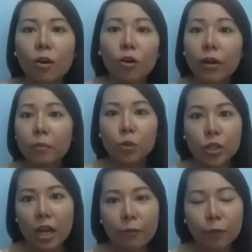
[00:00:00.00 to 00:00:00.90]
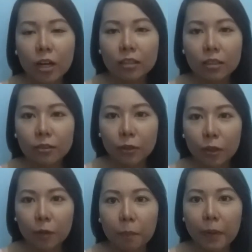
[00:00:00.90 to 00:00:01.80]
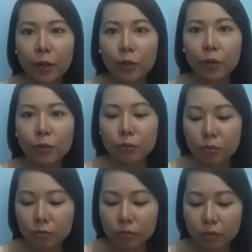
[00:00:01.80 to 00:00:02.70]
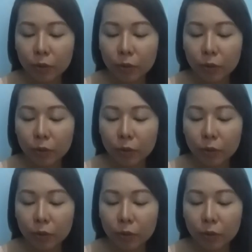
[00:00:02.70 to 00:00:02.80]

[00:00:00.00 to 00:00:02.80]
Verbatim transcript: OMG, I forgot the term, pero yung,